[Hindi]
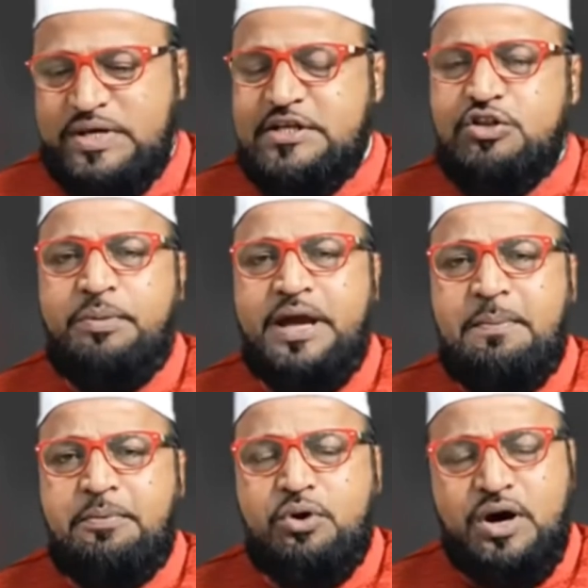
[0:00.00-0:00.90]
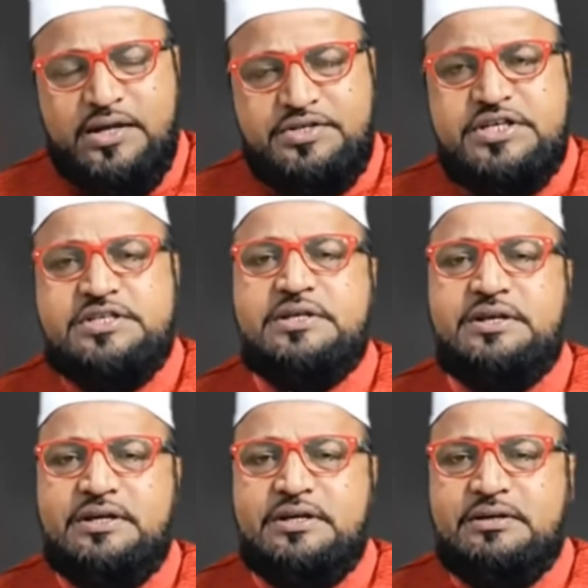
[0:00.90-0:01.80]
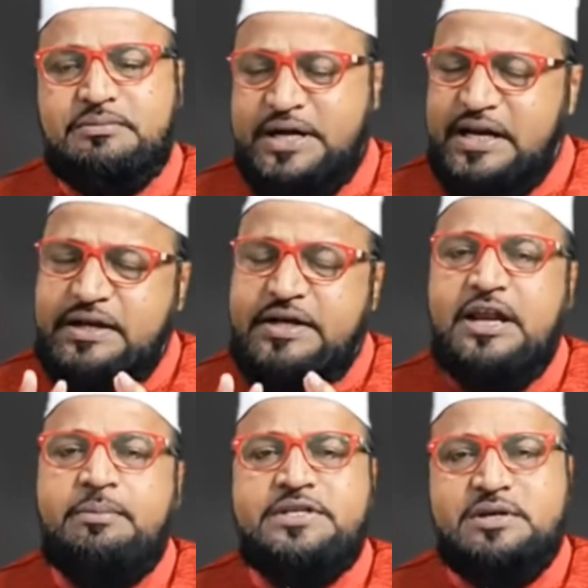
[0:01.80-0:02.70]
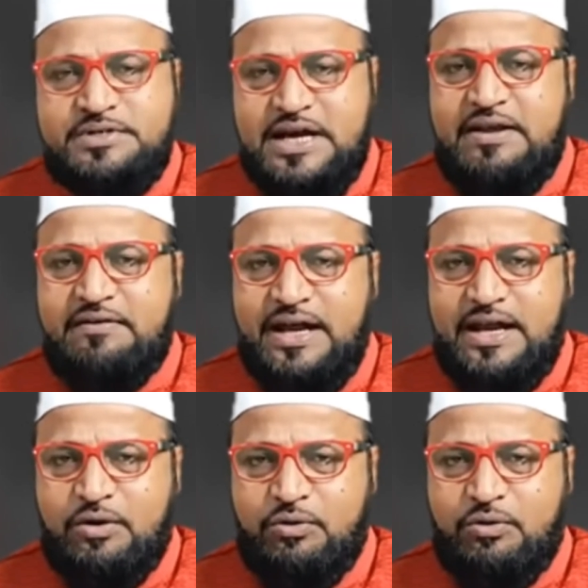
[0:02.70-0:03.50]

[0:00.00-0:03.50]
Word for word: वैसे तो मैं आपको हर चीज बड़ी डिटेल में समझाने वाला